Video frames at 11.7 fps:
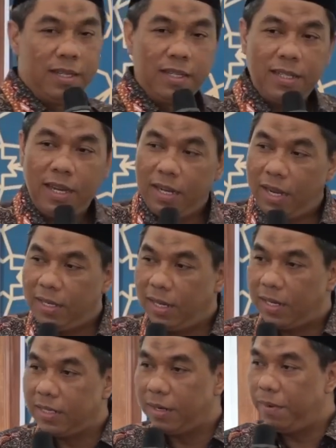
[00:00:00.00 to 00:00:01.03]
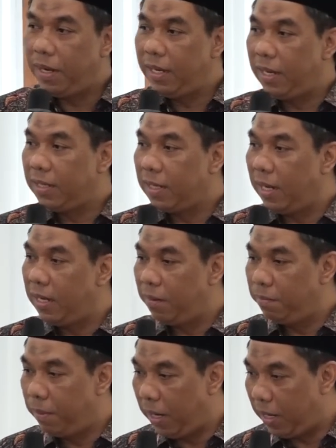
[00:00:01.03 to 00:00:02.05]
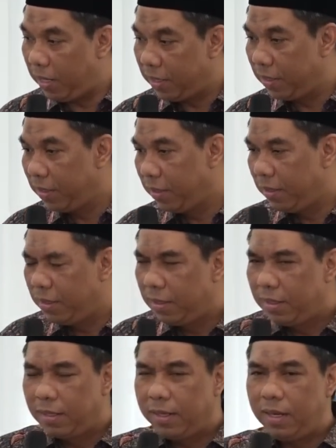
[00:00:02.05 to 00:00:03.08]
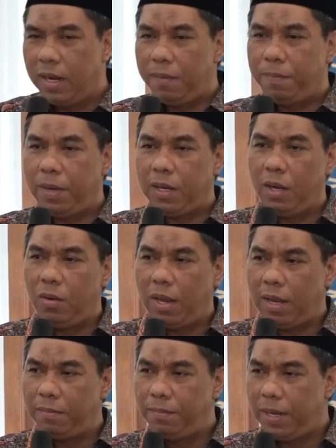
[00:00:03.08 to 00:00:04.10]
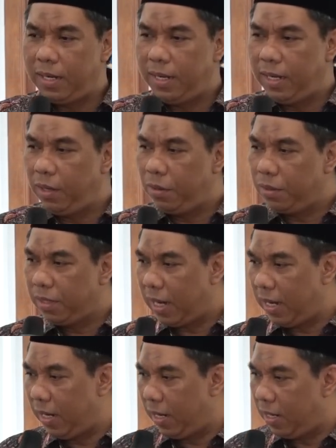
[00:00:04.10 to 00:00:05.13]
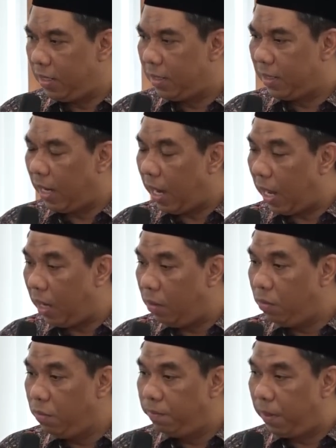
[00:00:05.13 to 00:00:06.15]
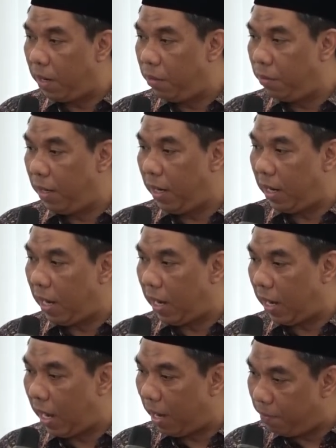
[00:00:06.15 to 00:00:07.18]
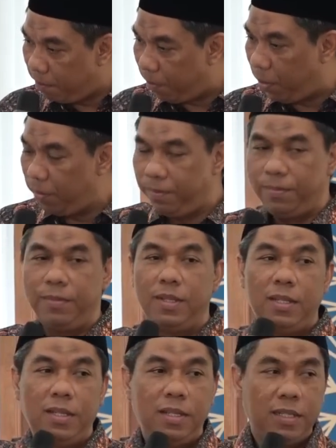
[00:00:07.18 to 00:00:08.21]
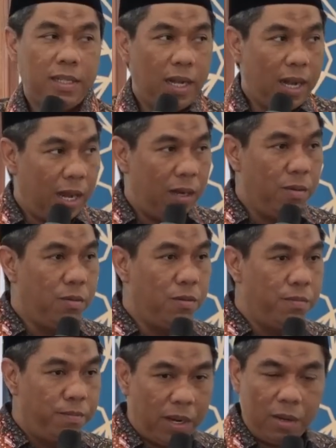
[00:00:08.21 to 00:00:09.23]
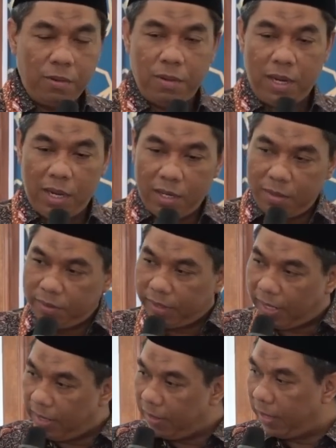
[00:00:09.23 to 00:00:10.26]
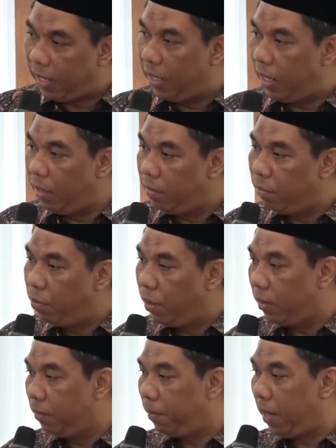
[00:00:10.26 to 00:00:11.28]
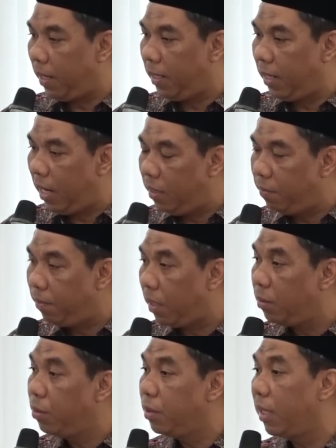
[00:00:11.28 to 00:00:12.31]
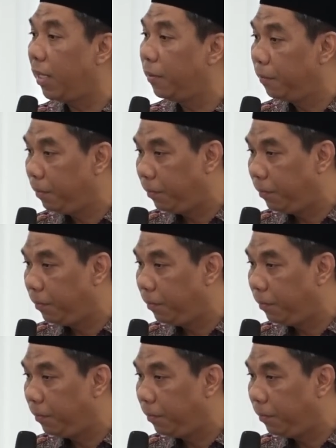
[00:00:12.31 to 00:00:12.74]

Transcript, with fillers: Saya nanya sama ayah saya, bah, kenapa kalau abah nengok saya selalu bawa amplop, selalu bawa tentengan buat Pak Kiai, Pak Ustadz.